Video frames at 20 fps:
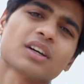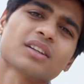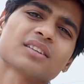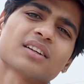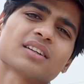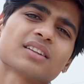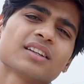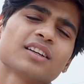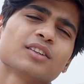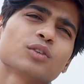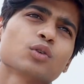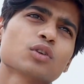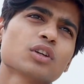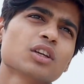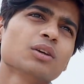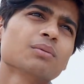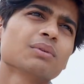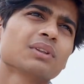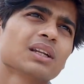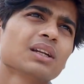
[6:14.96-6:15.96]
कर सकते हैं जो
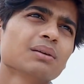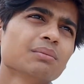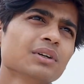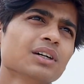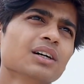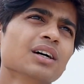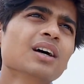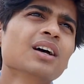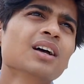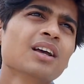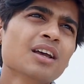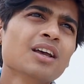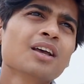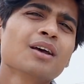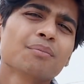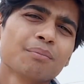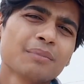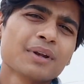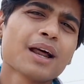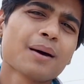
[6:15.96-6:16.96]
कि मतलब
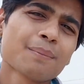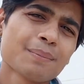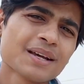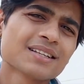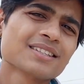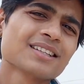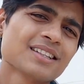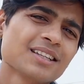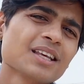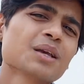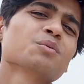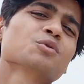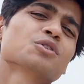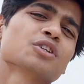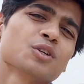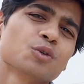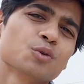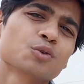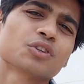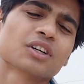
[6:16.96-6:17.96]
बिना पैसे दिए हम
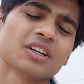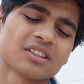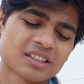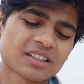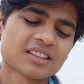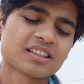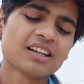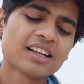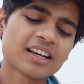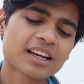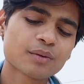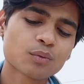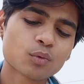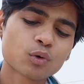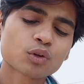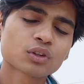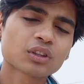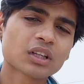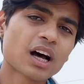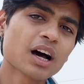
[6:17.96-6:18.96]
उसे यूज़ कर सकते हैं लेकिन
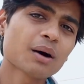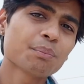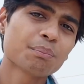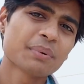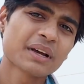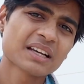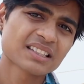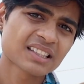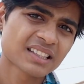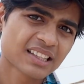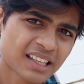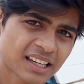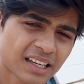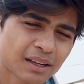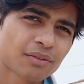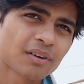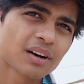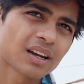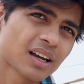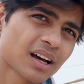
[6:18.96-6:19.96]
वो था पैसे
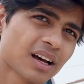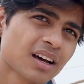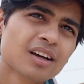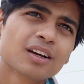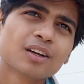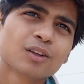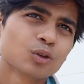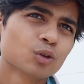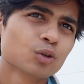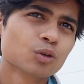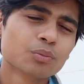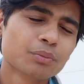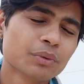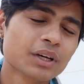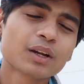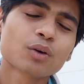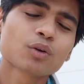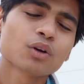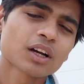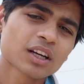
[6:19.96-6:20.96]
देने वाला तो
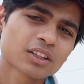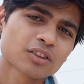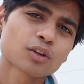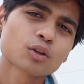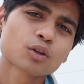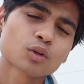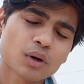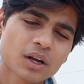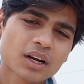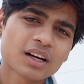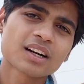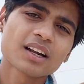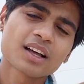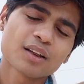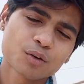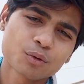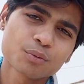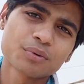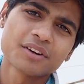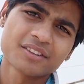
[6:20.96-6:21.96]
मेरे को लगा चलो दोबारा
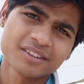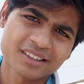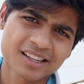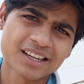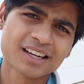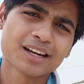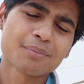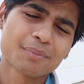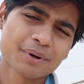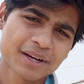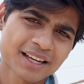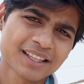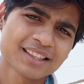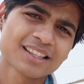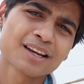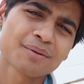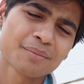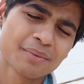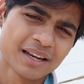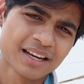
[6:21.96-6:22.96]
डाउनलोड फिर से करना पड़ेगा
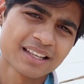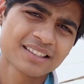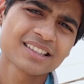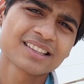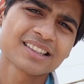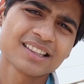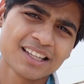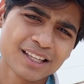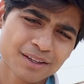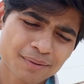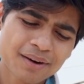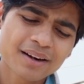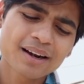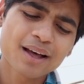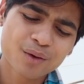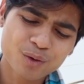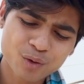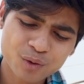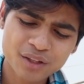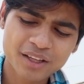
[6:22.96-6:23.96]
इतनी मेहनत से तीन बार
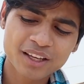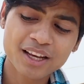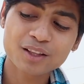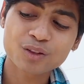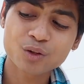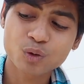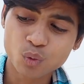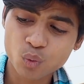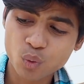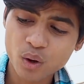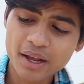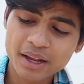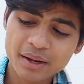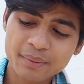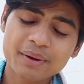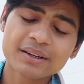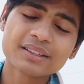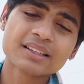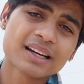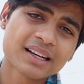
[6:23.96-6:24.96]
डाउनलोड किया तो हुआ
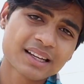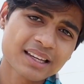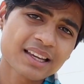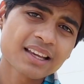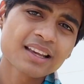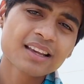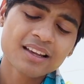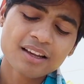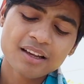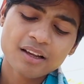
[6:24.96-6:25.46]
एक बार जाके